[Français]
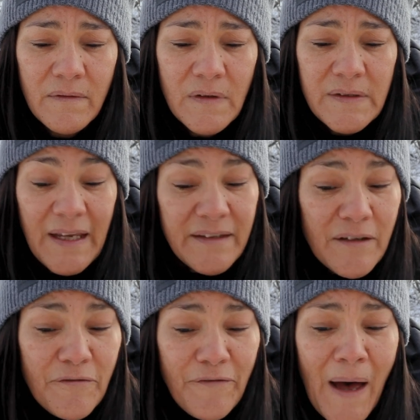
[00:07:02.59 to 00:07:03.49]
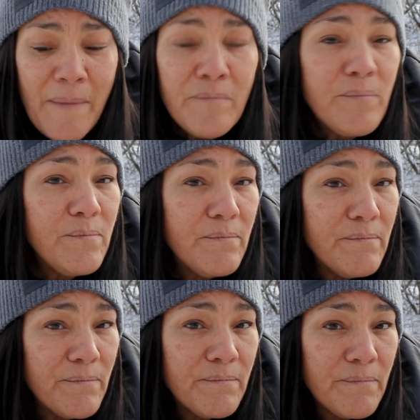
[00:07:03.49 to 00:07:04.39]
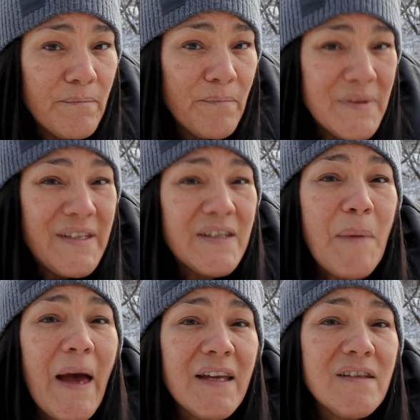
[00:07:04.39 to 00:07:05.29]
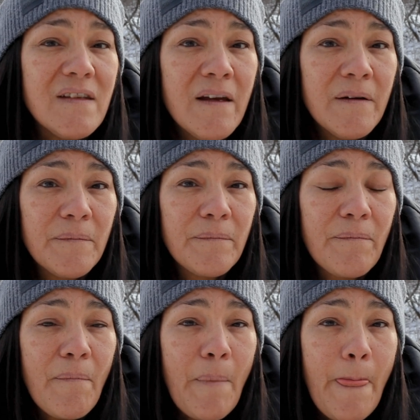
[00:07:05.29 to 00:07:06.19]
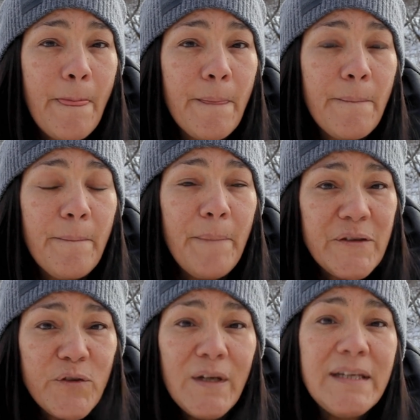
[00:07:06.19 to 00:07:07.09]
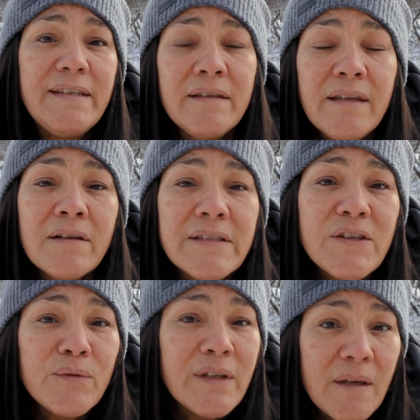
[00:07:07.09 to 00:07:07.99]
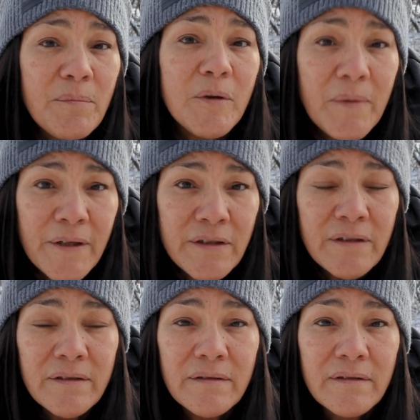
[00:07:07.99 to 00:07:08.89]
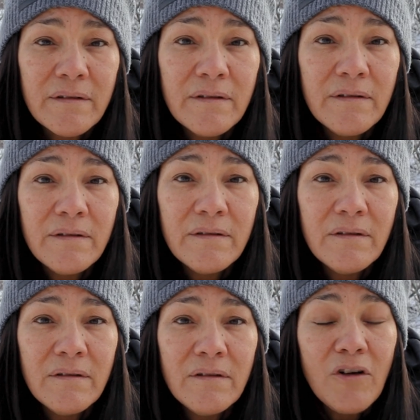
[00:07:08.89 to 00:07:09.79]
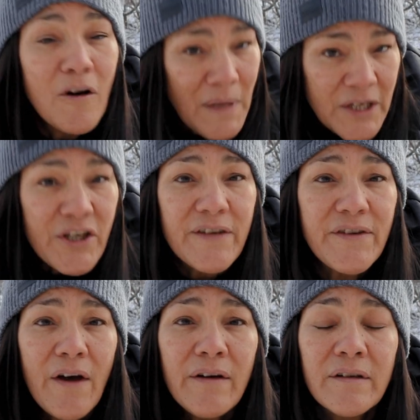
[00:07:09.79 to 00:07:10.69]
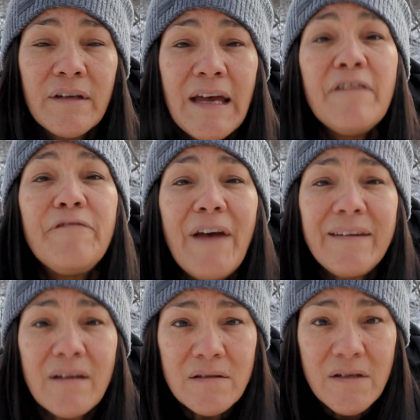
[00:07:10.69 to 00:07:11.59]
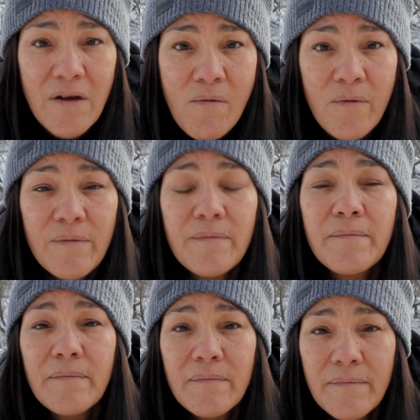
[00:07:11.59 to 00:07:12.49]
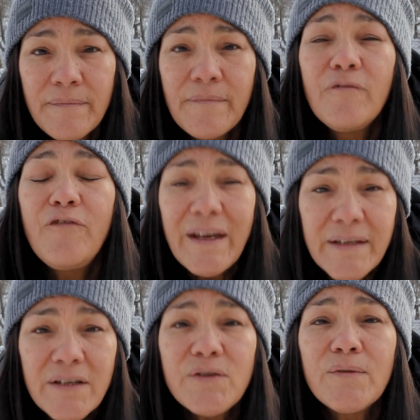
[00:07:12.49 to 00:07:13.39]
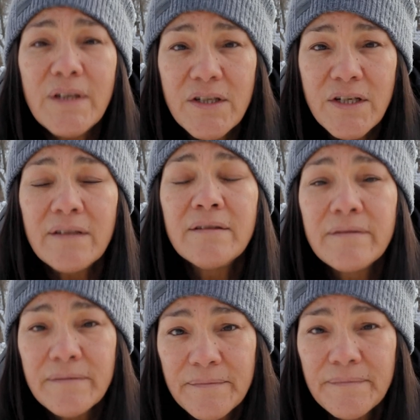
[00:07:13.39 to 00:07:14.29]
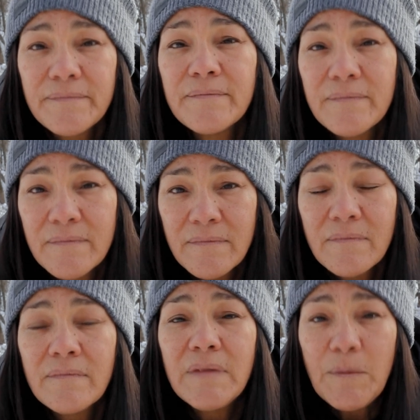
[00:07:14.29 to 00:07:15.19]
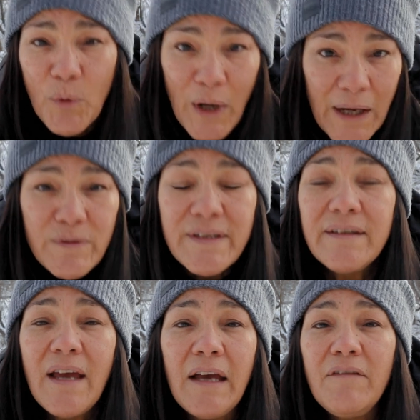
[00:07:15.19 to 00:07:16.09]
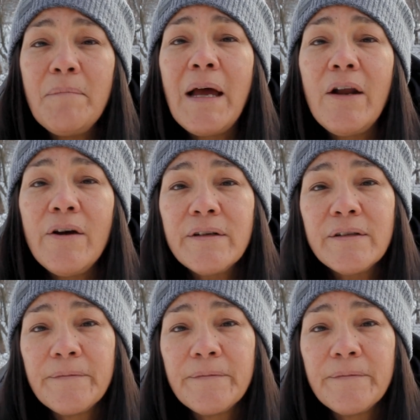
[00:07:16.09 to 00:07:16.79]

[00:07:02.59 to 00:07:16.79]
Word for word: Certaines femmes disparaissaient parce que les intentions n'étaient pas bonnes. Comme les chasseurs. Fais attention. Fais attention, Nixon. Il pourrait aussi t'arriver malheur.